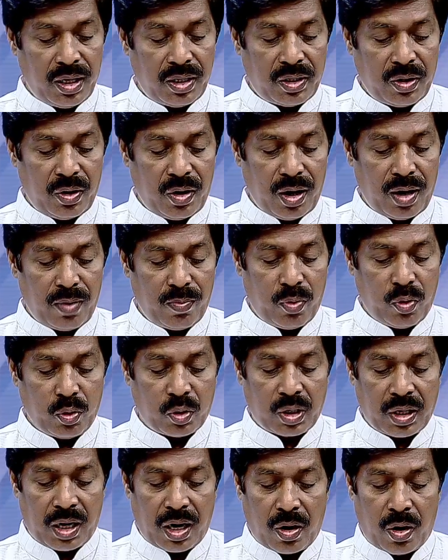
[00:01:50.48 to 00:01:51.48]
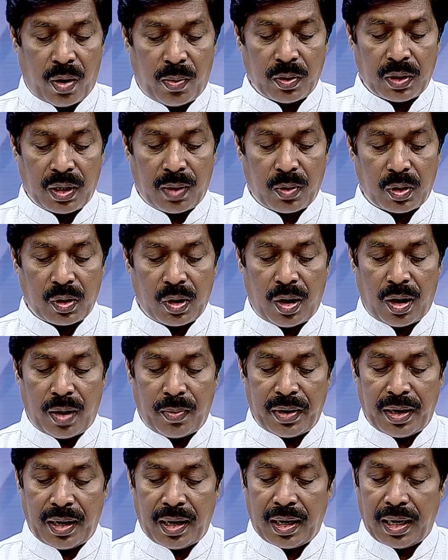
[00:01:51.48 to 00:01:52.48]
শিরোনাম ভোট ছাড়া ক্ষমতা বদল
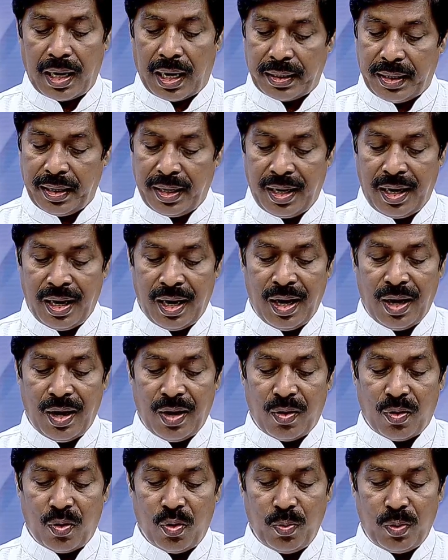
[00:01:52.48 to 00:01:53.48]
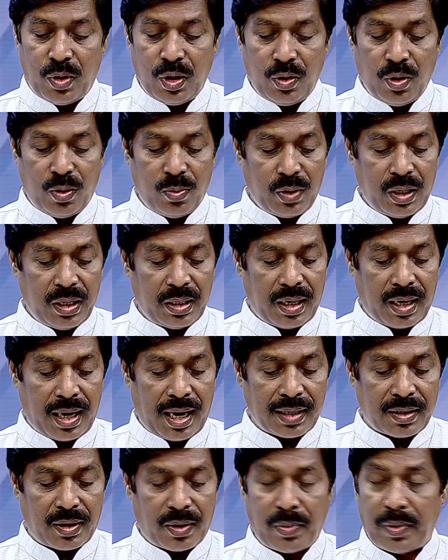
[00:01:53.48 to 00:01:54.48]
হবে না কাদের হুমকি ধমকিতে
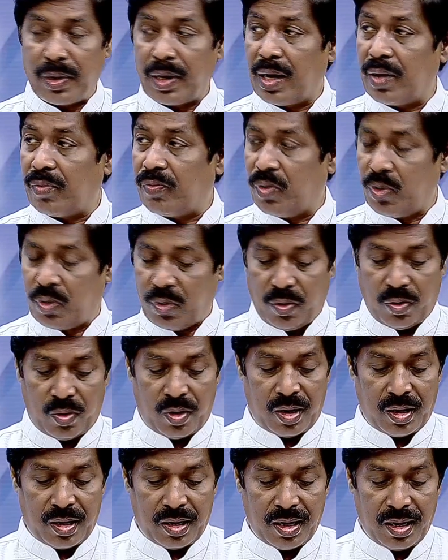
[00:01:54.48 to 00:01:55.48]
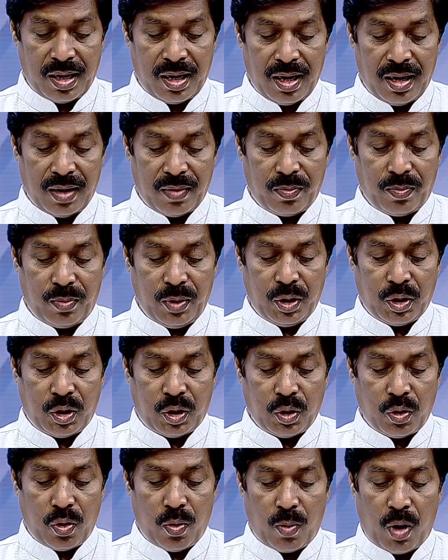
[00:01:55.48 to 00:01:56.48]
কাজ হবে না ফখরুল বিশ্ব
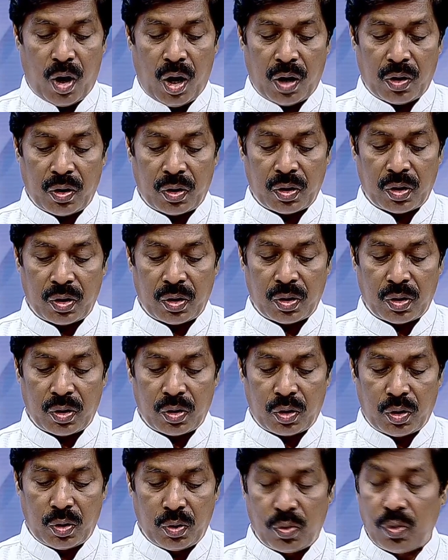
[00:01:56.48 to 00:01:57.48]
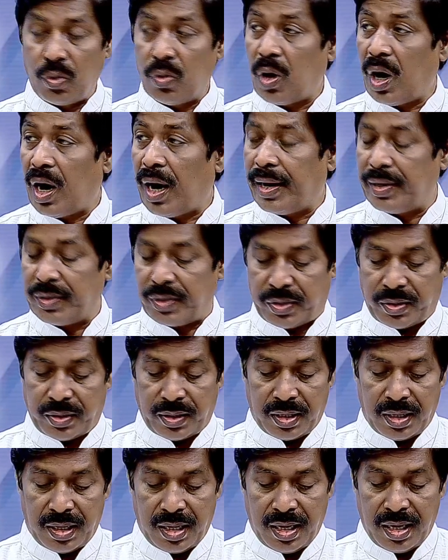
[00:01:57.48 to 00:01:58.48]
মহারণ শুরু আজ
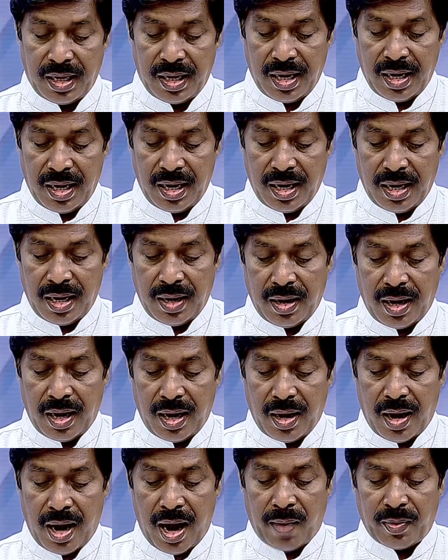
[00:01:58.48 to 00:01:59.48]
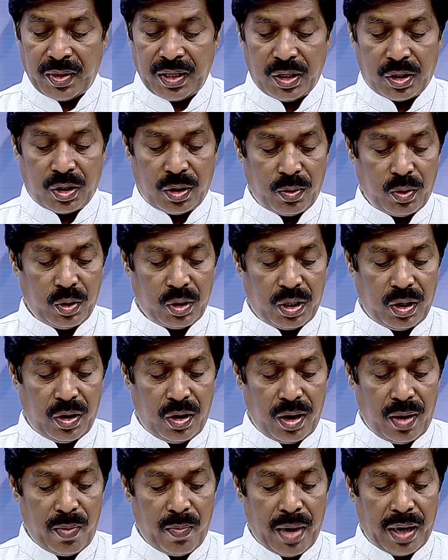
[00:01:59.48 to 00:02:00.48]
আমাদের সময়
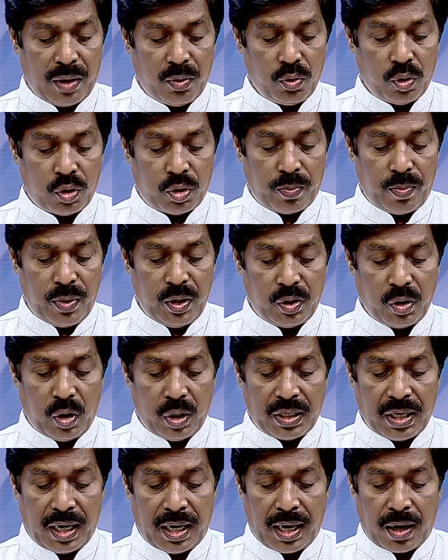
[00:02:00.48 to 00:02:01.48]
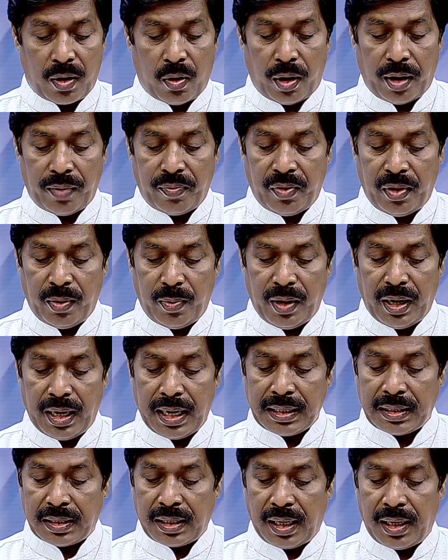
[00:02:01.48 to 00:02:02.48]
শিরোনাম মানুষ বিজয় ছাড়া ঘরে ফিরবে না
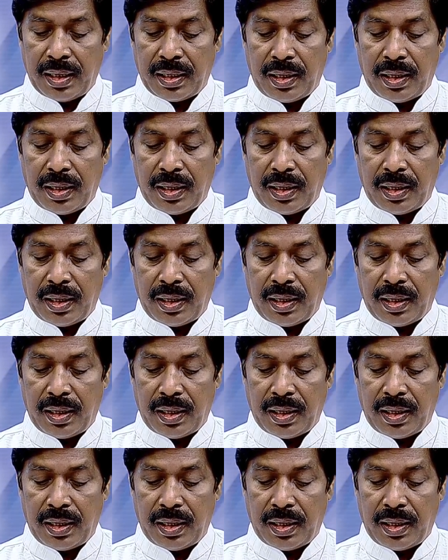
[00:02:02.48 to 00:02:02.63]
সিলেটে